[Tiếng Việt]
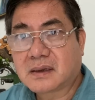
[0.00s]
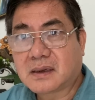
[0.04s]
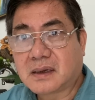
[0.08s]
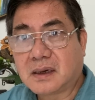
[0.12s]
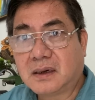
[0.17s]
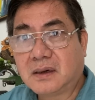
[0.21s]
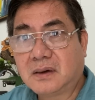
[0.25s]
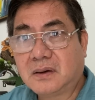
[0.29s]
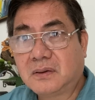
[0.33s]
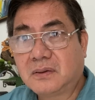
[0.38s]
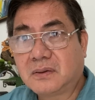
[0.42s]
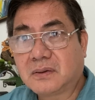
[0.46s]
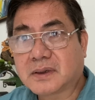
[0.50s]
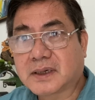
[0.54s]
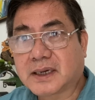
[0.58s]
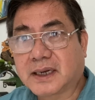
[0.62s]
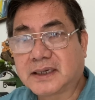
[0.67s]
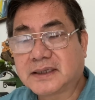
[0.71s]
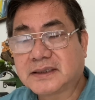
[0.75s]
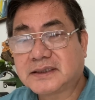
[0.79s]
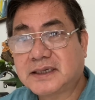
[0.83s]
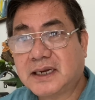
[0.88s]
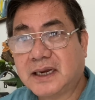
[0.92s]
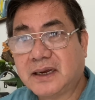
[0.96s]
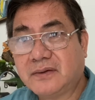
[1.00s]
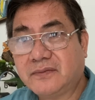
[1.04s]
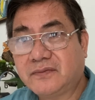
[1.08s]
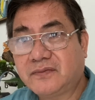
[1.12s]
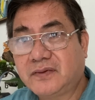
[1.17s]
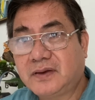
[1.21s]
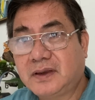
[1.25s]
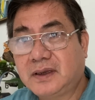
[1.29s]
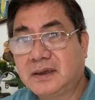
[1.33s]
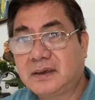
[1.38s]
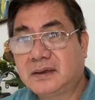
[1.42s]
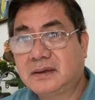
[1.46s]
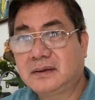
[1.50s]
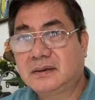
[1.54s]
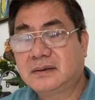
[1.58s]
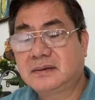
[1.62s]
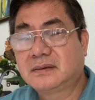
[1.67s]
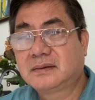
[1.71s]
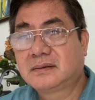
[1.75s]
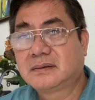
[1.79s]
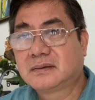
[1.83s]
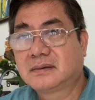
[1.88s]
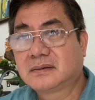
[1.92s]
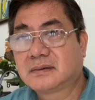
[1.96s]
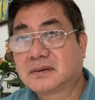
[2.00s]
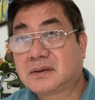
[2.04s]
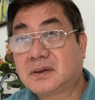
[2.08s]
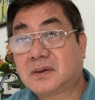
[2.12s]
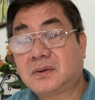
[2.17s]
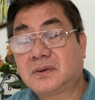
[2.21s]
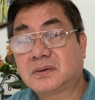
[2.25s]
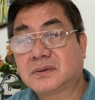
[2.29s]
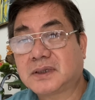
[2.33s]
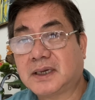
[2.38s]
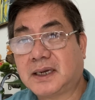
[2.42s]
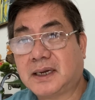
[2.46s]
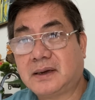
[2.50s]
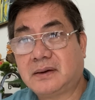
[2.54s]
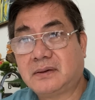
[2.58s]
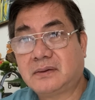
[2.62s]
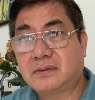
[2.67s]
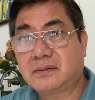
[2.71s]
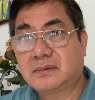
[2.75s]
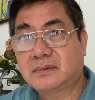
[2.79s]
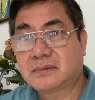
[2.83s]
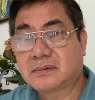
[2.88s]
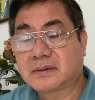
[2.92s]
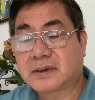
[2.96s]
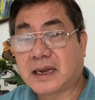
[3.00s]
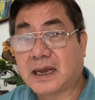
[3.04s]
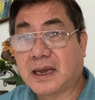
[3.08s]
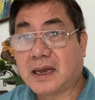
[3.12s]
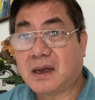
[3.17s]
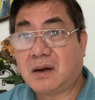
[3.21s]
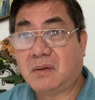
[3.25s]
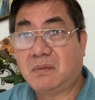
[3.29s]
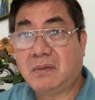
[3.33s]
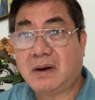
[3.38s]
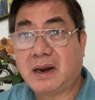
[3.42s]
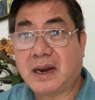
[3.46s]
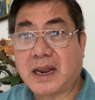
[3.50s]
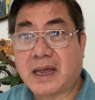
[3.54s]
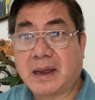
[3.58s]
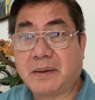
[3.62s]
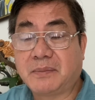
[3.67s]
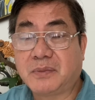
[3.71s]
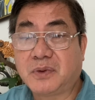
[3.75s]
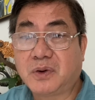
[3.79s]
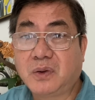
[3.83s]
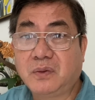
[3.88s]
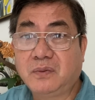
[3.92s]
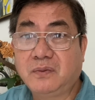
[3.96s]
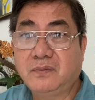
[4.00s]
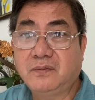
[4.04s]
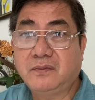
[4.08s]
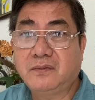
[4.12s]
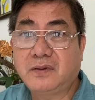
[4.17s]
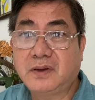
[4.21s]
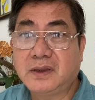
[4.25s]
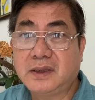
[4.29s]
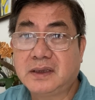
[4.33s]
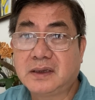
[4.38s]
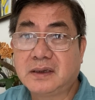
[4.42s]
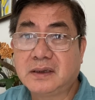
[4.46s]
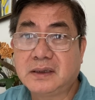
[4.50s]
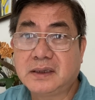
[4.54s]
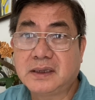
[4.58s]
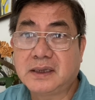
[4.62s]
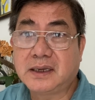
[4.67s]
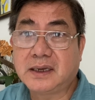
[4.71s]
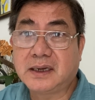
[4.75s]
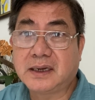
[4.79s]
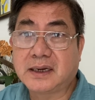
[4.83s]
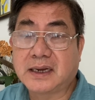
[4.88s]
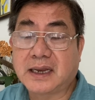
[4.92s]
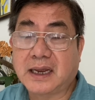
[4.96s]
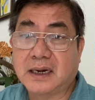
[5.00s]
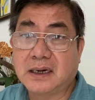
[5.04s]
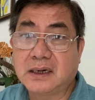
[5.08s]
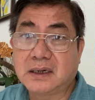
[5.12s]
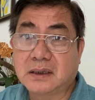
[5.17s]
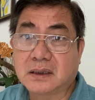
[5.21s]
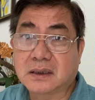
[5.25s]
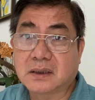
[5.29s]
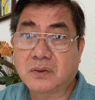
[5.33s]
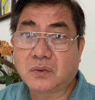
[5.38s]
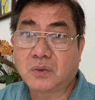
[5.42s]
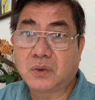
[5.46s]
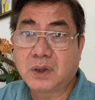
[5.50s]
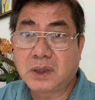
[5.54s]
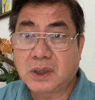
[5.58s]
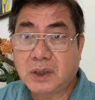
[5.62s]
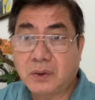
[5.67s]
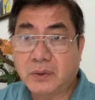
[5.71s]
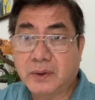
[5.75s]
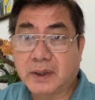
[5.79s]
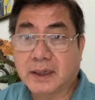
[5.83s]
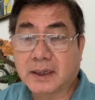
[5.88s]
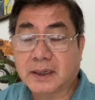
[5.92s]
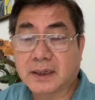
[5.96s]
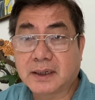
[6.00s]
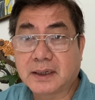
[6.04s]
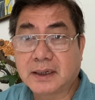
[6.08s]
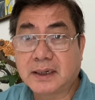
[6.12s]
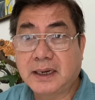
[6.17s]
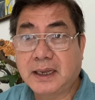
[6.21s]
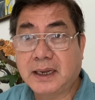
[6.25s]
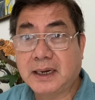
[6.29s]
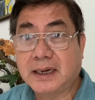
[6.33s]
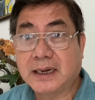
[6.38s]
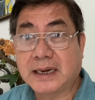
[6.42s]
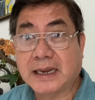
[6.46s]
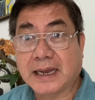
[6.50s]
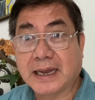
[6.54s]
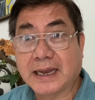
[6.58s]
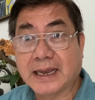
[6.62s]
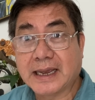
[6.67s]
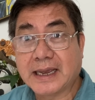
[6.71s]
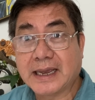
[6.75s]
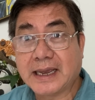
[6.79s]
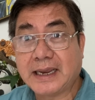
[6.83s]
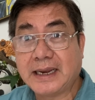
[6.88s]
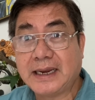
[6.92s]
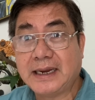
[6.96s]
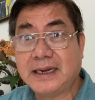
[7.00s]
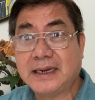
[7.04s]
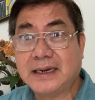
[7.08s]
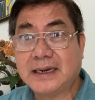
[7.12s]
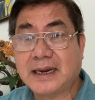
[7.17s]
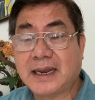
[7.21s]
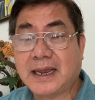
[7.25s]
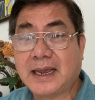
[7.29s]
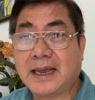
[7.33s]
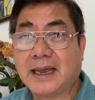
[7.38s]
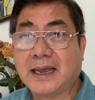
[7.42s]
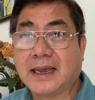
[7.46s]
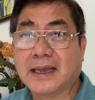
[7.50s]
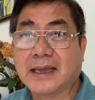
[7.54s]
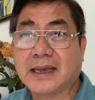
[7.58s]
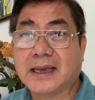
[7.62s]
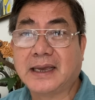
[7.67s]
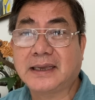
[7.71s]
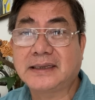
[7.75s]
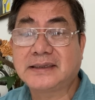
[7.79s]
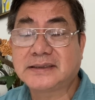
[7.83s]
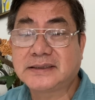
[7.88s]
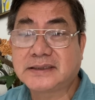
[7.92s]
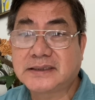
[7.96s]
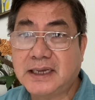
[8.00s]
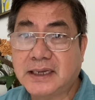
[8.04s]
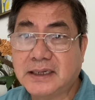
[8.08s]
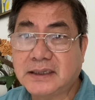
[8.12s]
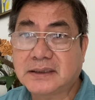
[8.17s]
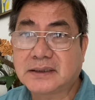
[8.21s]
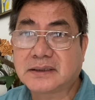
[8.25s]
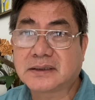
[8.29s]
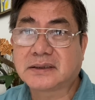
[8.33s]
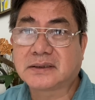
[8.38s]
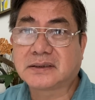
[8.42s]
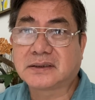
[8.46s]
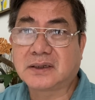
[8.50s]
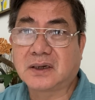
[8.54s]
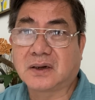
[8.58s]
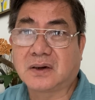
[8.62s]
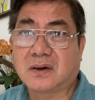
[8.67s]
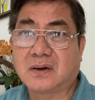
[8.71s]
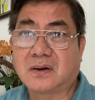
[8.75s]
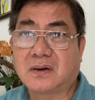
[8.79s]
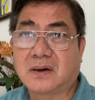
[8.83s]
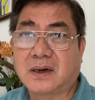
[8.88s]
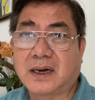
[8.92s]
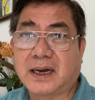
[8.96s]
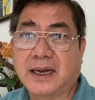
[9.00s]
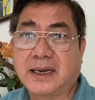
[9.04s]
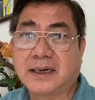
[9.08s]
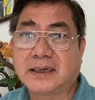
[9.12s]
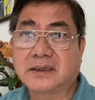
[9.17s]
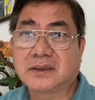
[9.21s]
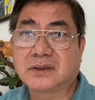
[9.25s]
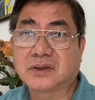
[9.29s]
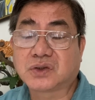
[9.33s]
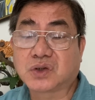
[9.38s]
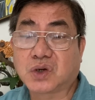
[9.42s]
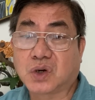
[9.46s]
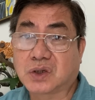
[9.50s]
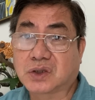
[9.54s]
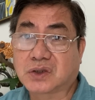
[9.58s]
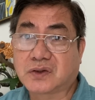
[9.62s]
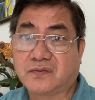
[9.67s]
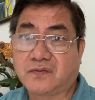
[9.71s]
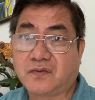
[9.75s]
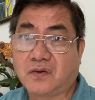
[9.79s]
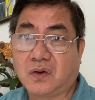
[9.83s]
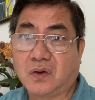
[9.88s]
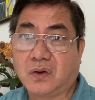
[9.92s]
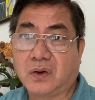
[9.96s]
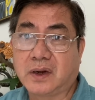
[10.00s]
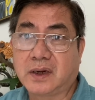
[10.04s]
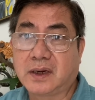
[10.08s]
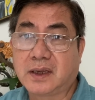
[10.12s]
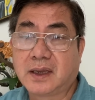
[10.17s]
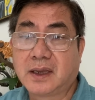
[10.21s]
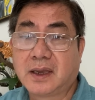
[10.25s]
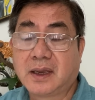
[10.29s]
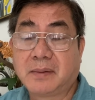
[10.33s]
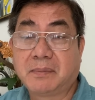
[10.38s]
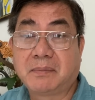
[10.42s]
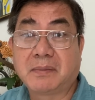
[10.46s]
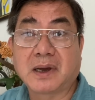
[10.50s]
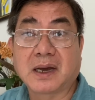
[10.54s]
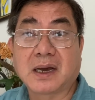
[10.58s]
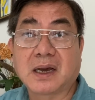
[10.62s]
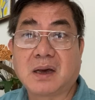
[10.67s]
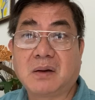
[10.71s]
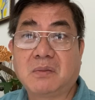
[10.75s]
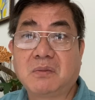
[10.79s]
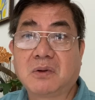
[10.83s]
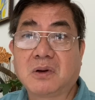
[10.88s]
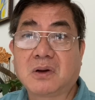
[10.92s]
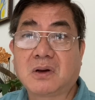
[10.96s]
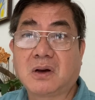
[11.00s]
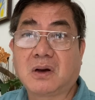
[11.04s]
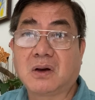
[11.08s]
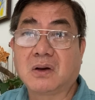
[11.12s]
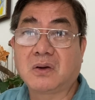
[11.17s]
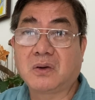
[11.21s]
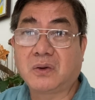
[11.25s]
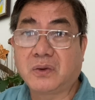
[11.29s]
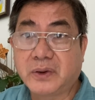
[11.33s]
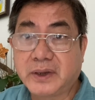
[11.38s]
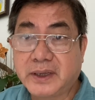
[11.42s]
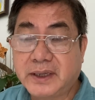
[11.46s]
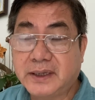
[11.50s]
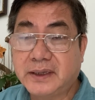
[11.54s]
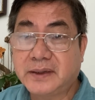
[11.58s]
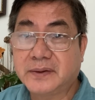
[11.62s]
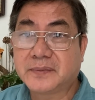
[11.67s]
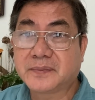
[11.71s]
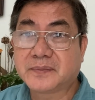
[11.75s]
Cựu cảnh sát viên thâu thao đã không làm đúng với những gì đã được huấn luyện nên đã gây ra cái chết cho anh George Floyd mà không có cố ý.